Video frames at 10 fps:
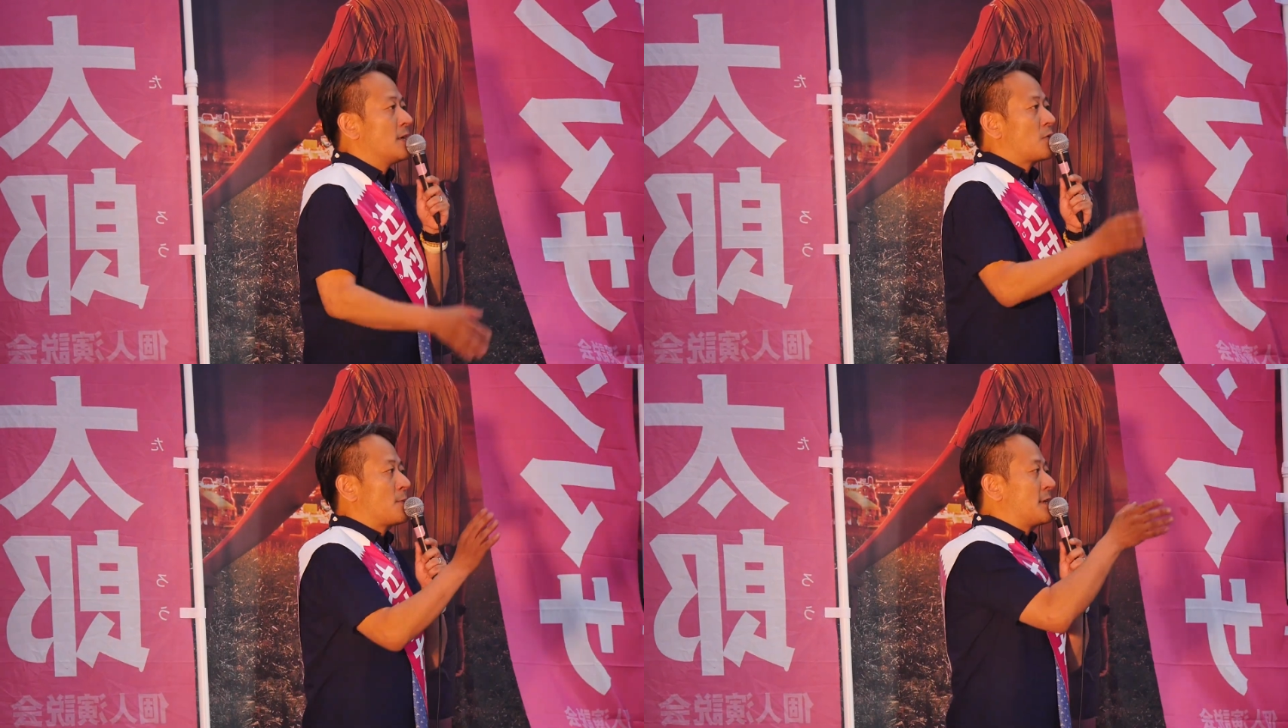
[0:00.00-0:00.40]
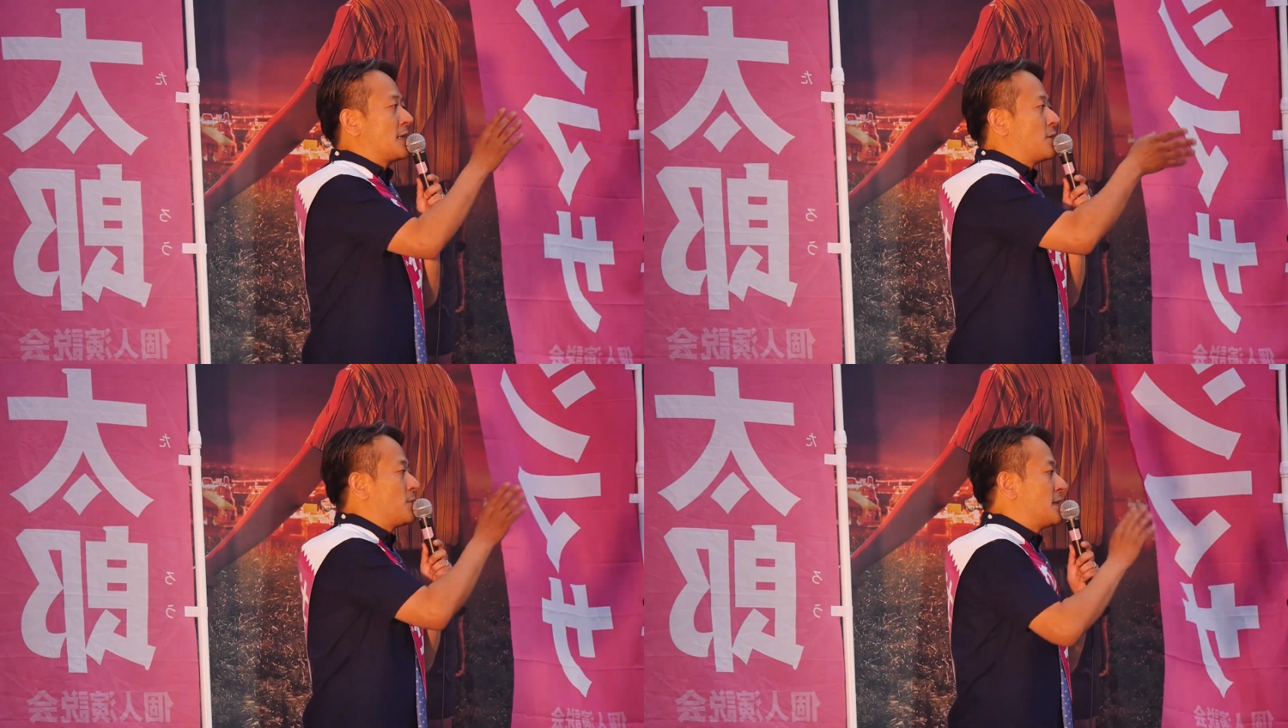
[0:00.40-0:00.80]
これま
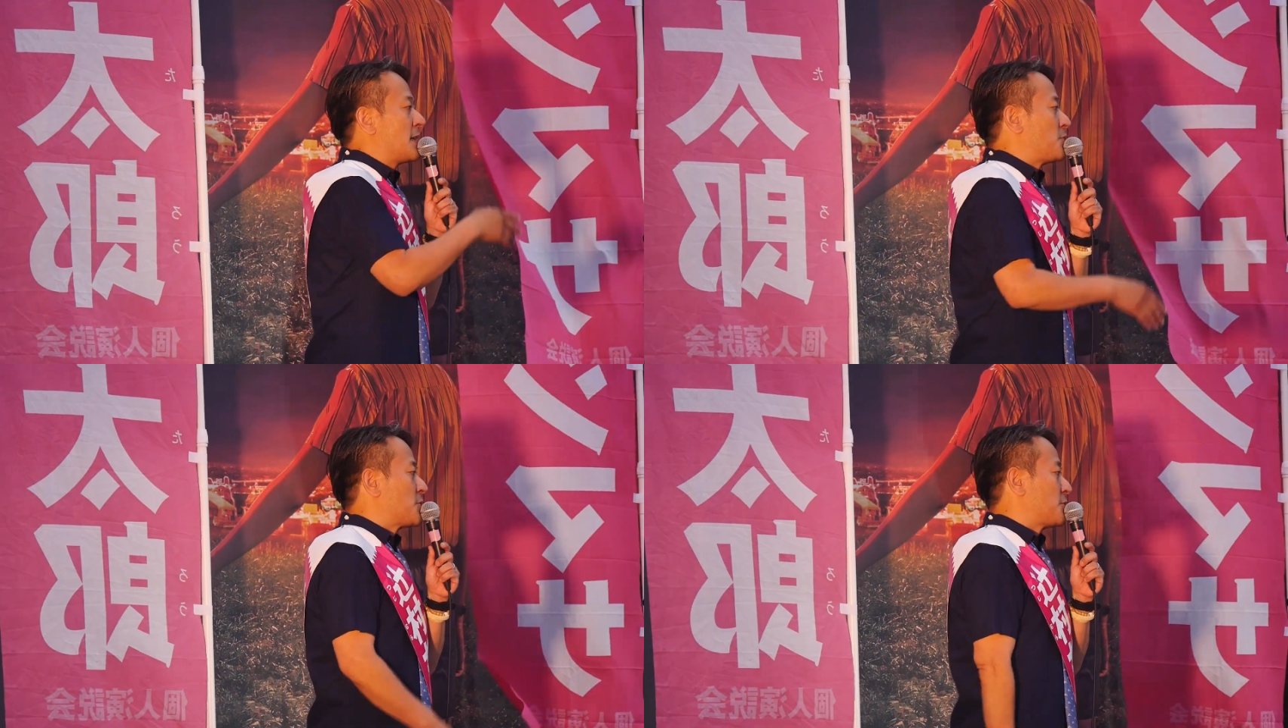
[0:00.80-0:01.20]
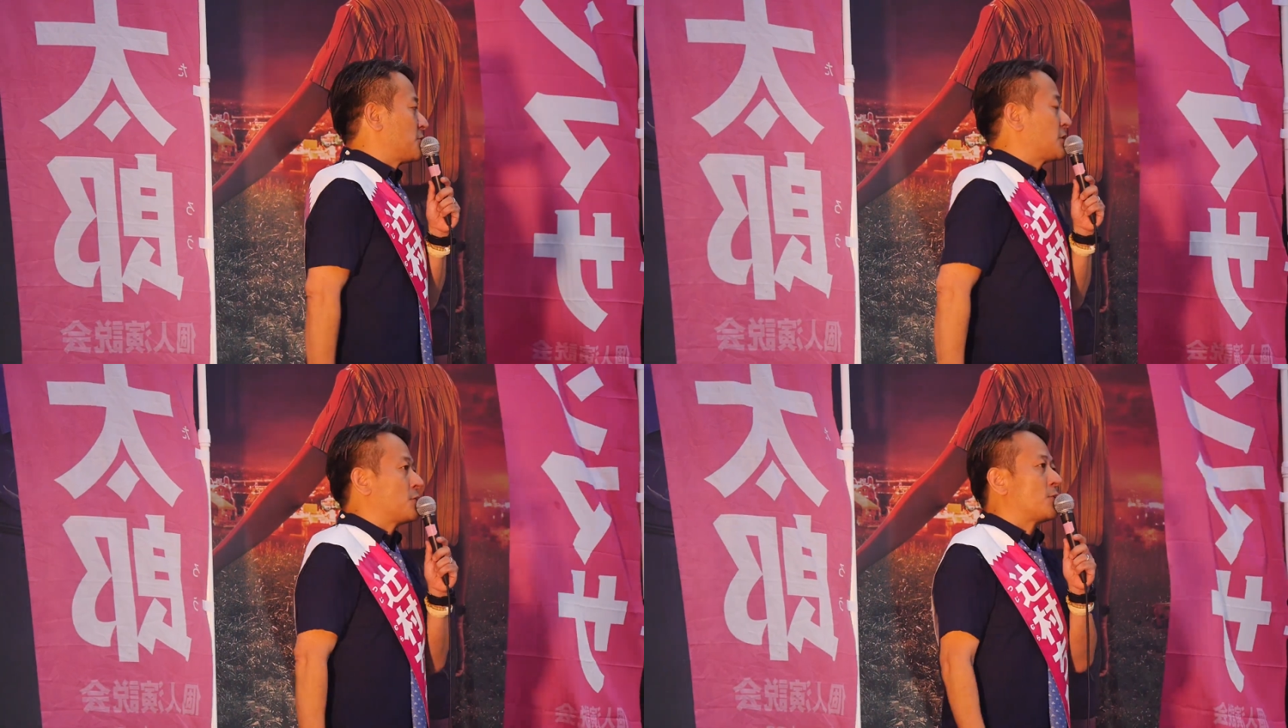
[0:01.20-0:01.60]
でいろんな公
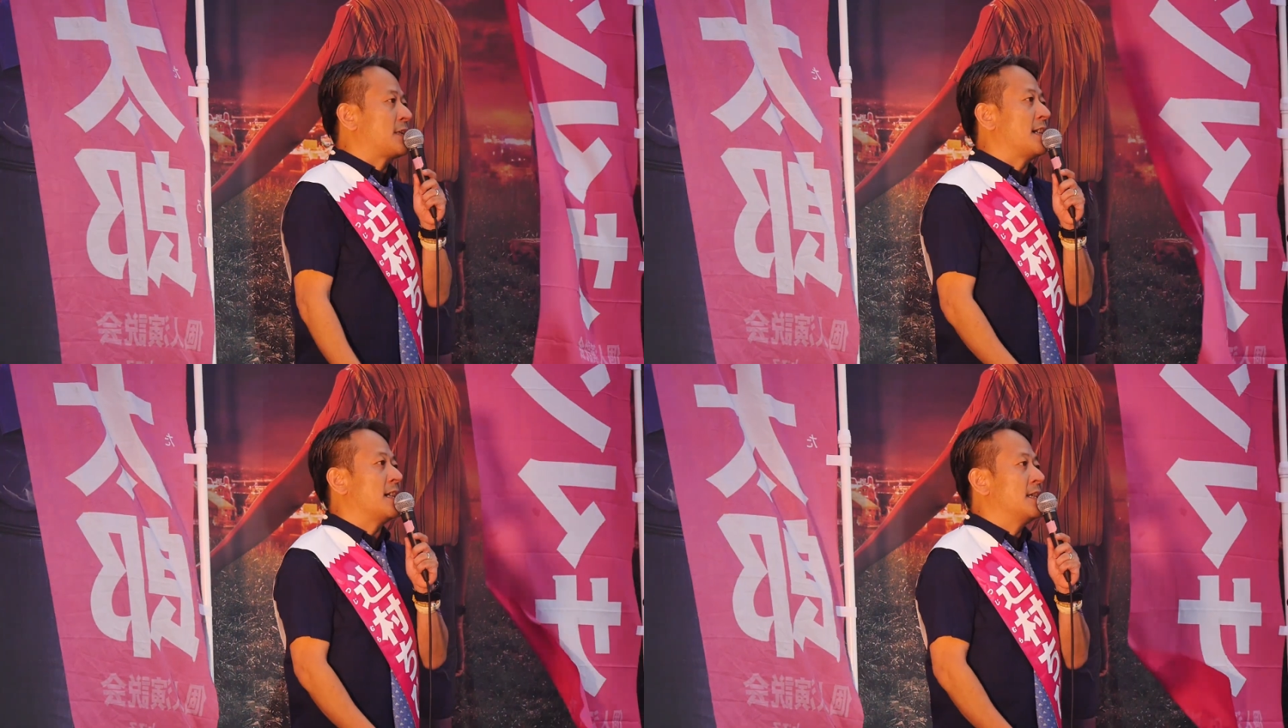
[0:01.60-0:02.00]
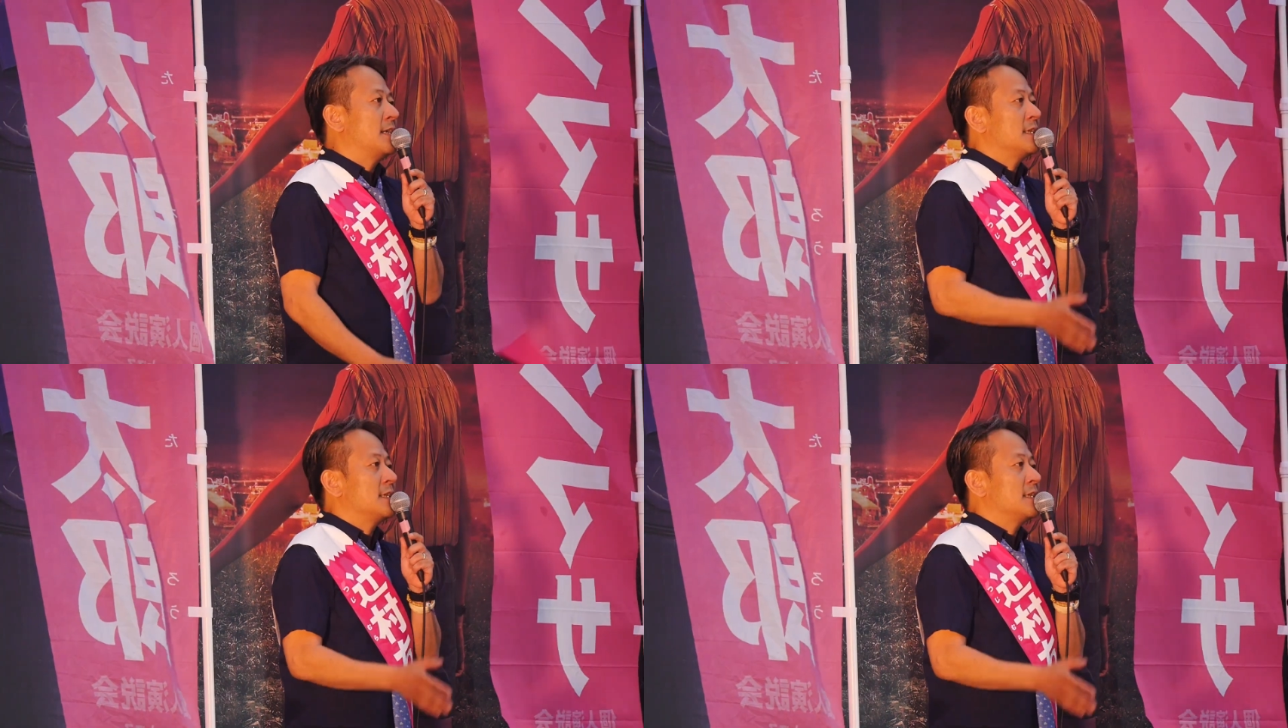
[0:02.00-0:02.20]
共事業で